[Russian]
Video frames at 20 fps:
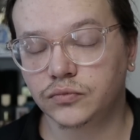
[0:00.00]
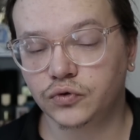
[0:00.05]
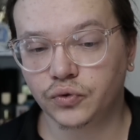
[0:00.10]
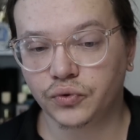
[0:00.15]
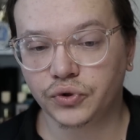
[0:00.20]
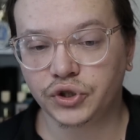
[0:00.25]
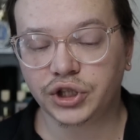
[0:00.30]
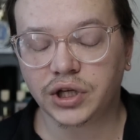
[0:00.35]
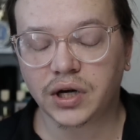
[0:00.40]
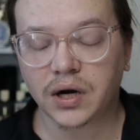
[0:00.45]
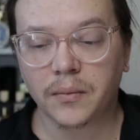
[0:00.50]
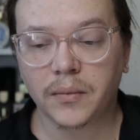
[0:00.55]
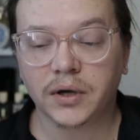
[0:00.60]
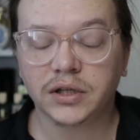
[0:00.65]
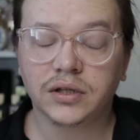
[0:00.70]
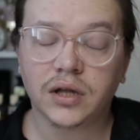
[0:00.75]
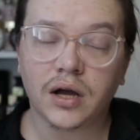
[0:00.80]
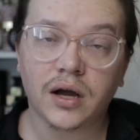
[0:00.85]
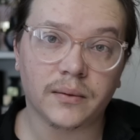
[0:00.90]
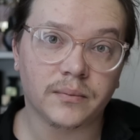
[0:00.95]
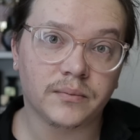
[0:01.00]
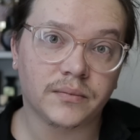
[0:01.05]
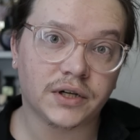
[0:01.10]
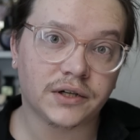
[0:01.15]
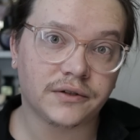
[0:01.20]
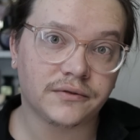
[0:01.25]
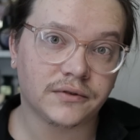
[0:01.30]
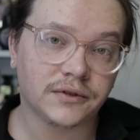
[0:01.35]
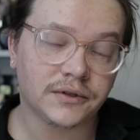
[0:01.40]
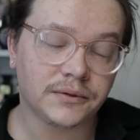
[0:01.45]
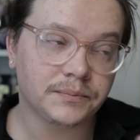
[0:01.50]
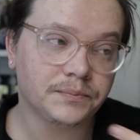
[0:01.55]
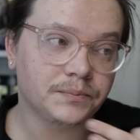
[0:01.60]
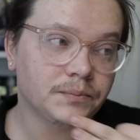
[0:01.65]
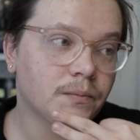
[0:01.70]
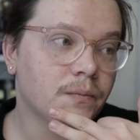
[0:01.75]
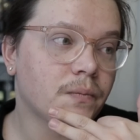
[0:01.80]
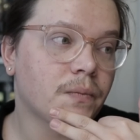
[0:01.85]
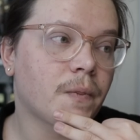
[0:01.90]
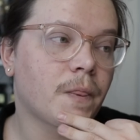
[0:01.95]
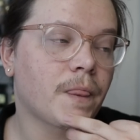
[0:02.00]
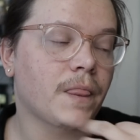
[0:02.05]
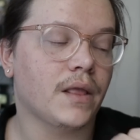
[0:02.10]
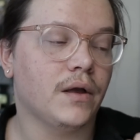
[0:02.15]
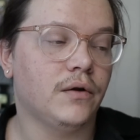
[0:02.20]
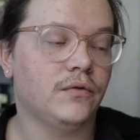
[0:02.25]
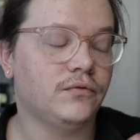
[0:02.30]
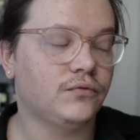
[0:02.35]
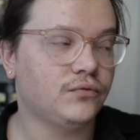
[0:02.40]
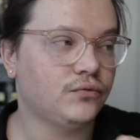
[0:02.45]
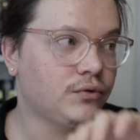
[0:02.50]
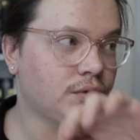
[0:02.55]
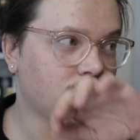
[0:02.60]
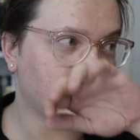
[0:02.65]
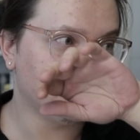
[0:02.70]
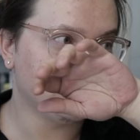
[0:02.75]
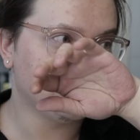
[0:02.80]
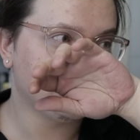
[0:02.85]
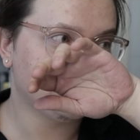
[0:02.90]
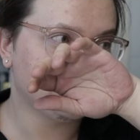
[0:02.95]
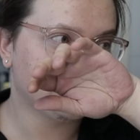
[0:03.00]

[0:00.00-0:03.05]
То есть аромат амбровый. Вот.